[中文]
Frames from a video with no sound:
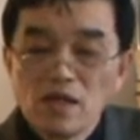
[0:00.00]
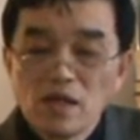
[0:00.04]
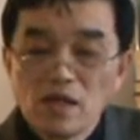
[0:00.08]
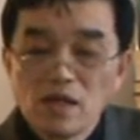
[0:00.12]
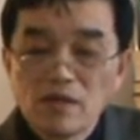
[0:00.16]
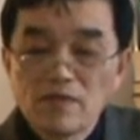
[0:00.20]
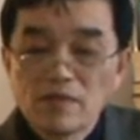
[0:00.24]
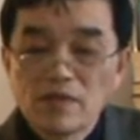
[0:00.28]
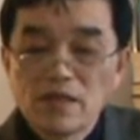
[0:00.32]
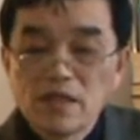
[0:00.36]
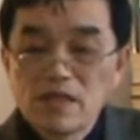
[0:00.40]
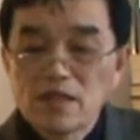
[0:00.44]

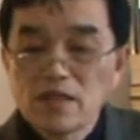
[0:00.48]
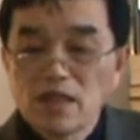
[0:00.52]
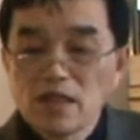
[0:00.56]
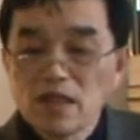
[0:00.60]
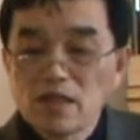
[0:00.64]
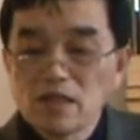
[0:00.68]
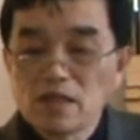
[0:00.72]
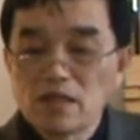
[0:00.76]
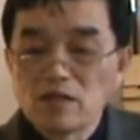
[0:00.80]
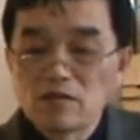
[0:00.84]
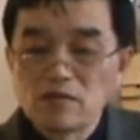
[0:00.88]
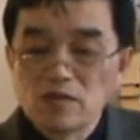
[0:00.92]
那么第三
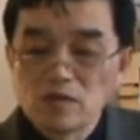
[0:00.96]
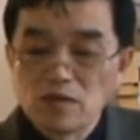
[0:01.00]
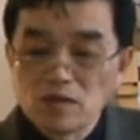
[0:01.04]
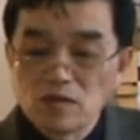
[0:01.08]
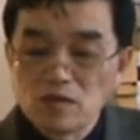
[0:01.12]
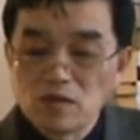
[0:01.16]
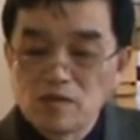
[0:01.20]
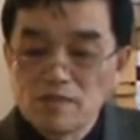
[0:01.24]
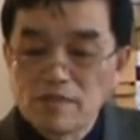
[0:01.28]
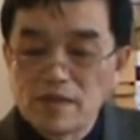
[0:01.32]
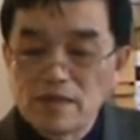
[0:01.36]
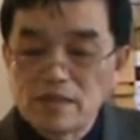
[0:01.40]
个人物就
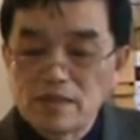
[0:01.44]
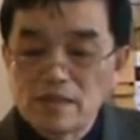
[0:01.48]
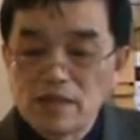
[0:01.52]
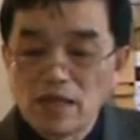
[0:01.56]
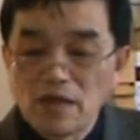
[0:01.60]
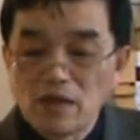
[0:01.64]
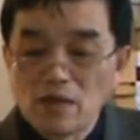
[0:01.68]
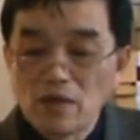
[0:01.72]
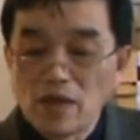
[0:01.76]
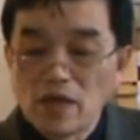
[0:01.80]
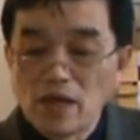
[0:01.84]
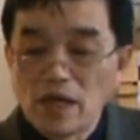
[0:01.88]
托马斯
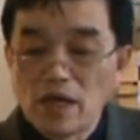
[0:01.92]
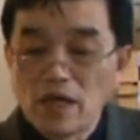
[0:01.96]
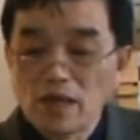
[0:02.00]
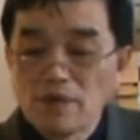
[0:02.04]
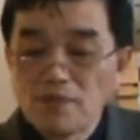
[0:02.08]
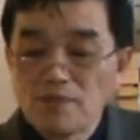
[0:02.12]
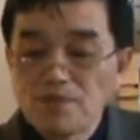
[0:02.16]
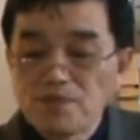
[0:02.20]
阿奎拉。